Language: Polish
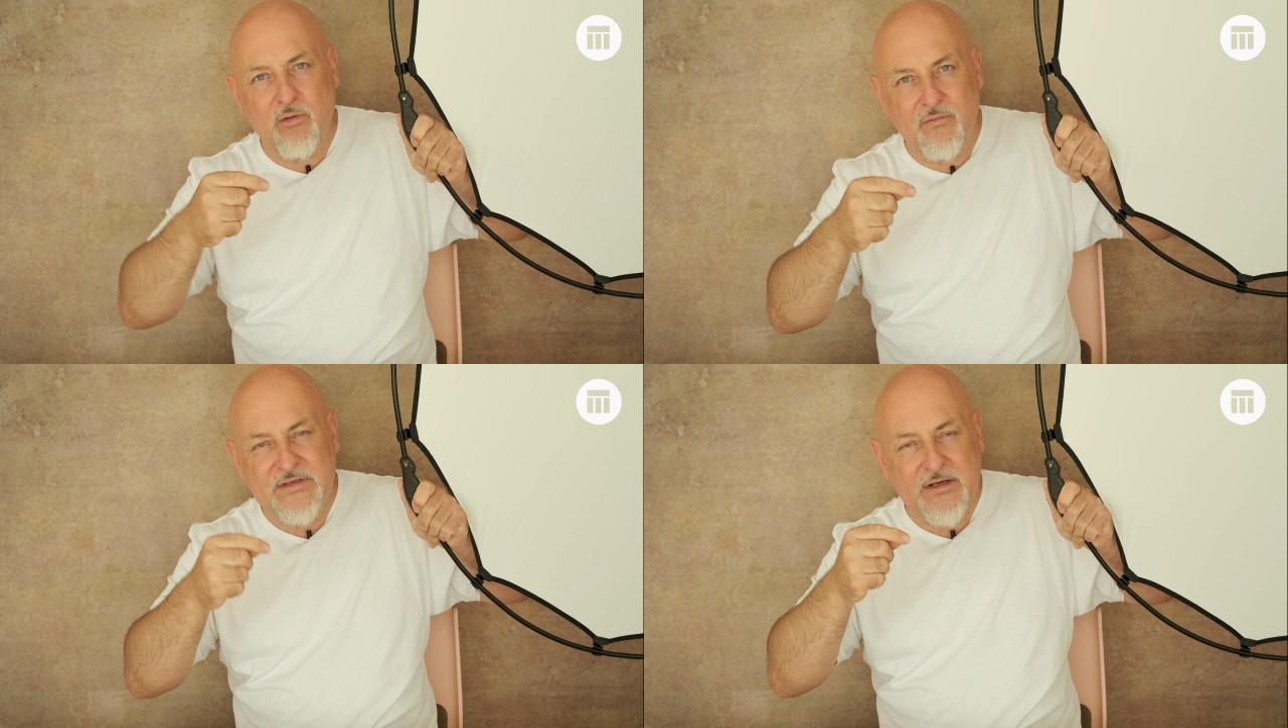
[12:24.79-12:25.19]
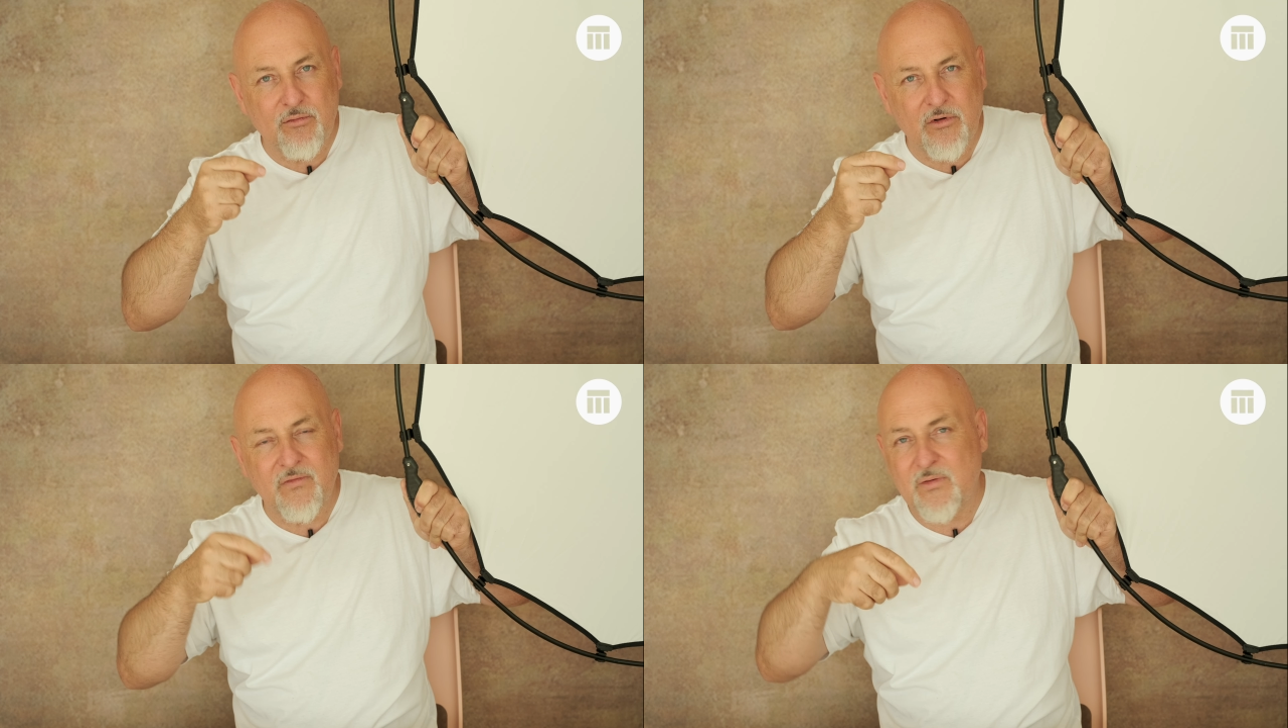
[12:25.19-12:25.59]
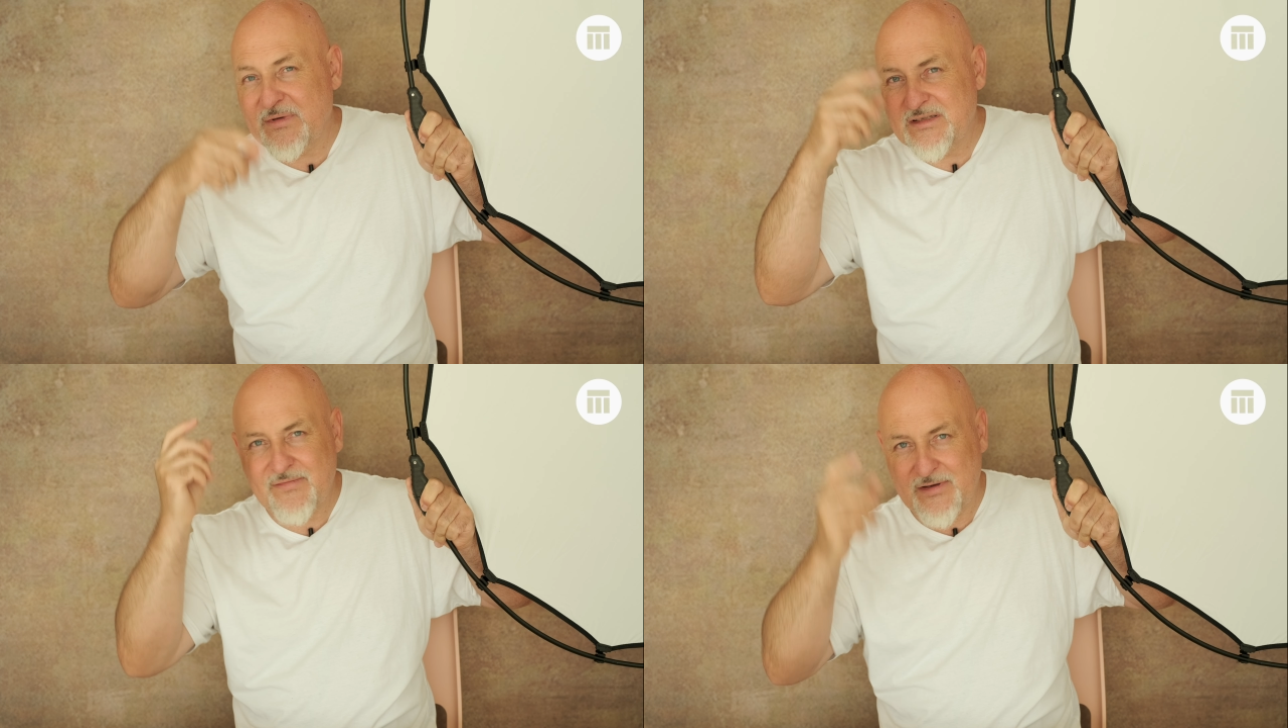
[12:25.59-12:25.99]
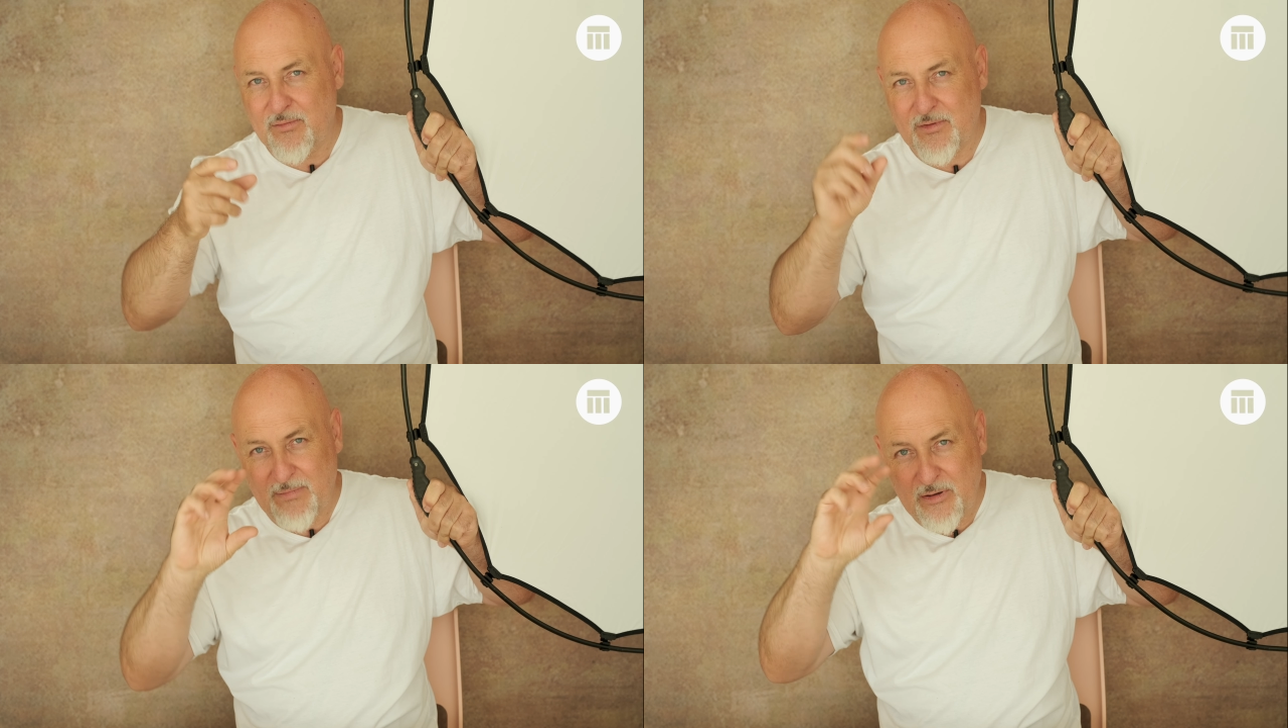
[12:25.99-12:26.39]
głowicę kulową i
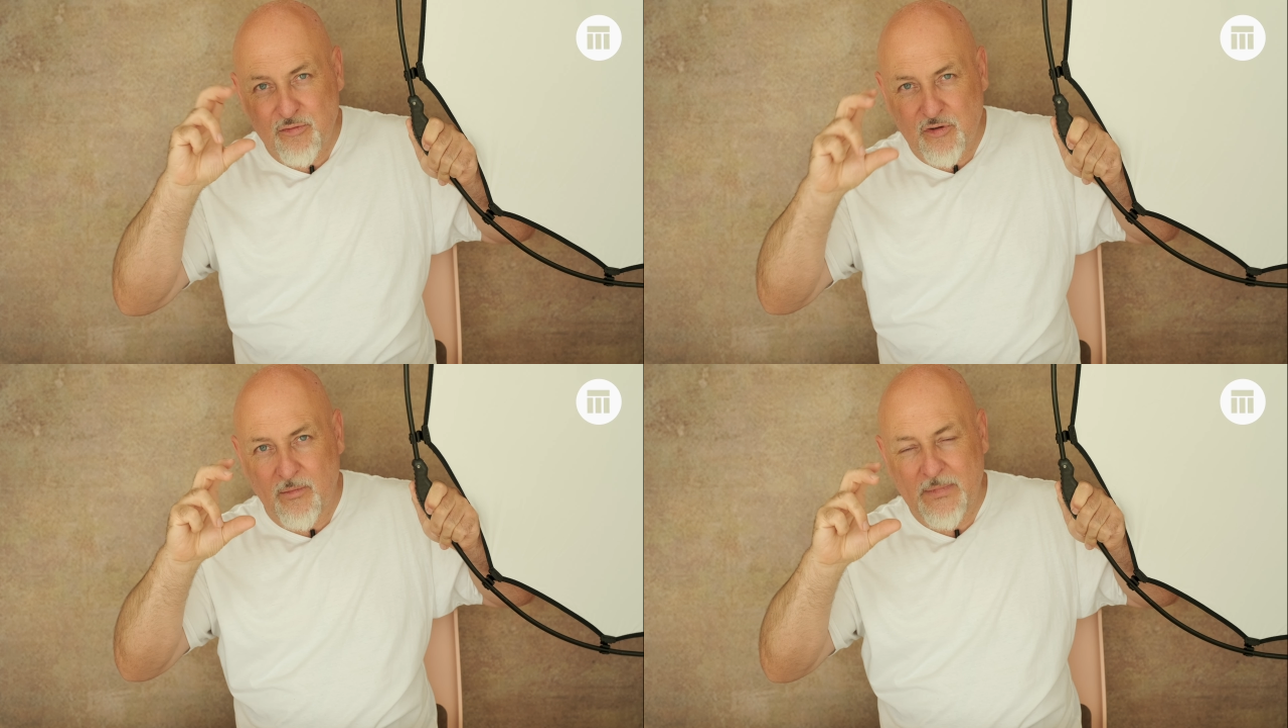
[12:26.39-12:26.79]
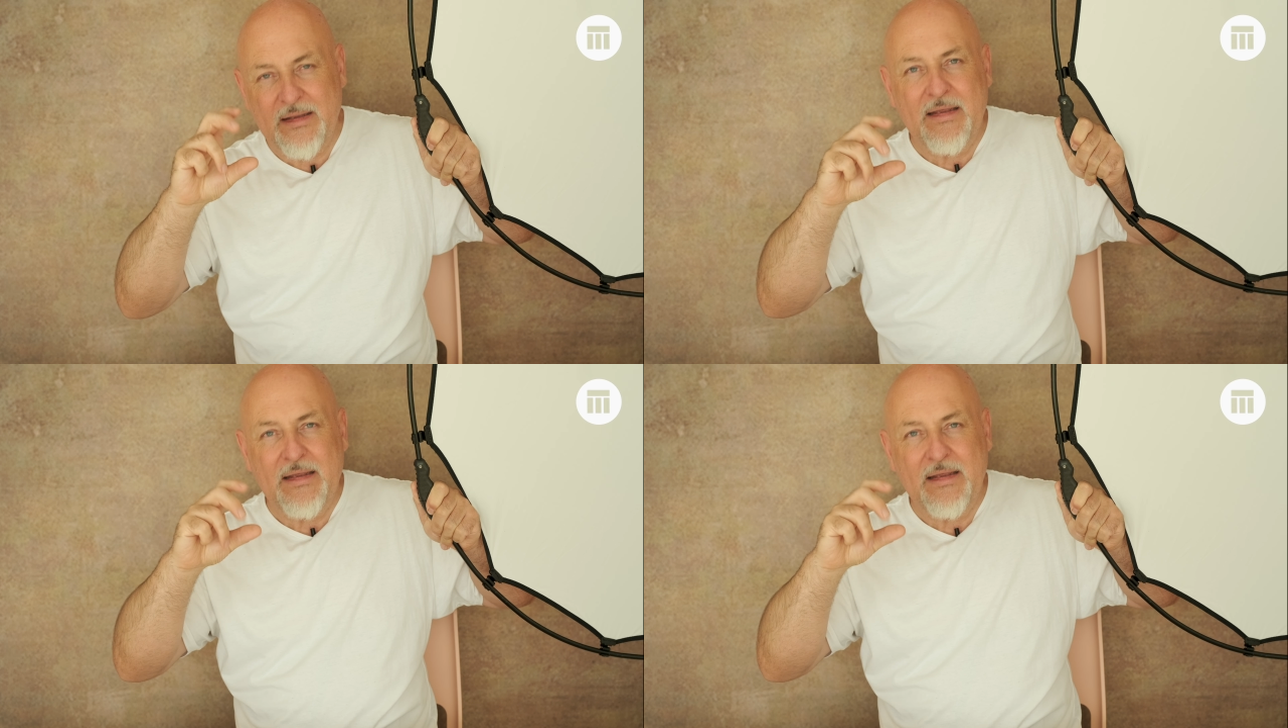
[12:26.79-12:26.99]
zwykły, malutką,